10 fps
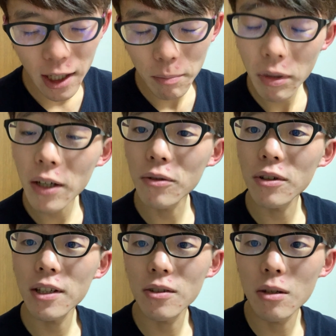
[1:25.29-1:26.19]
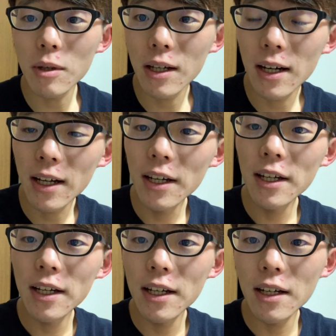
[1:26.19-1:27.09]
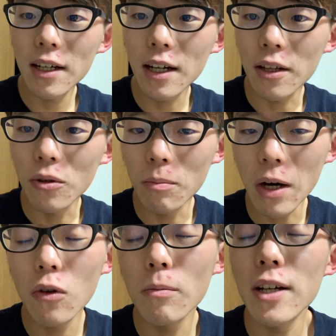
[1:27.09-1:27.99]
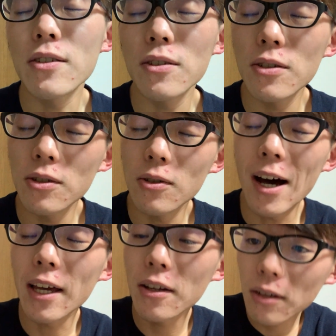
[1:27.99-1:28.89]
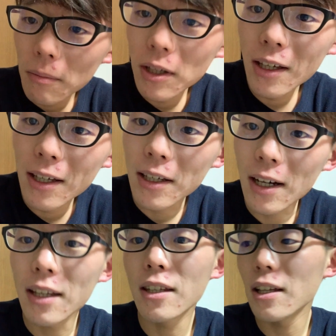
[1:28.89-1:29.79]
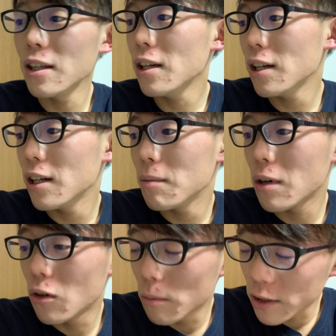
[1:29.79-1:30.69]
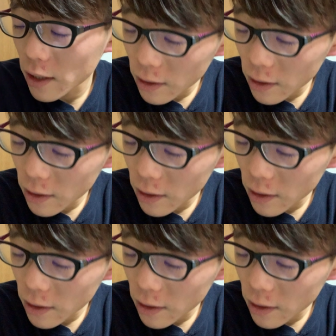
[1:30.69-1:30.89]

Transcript: やっぱり本当に睡眠があの、パフォーマンスを上げるために、簡単にパフォーマンスを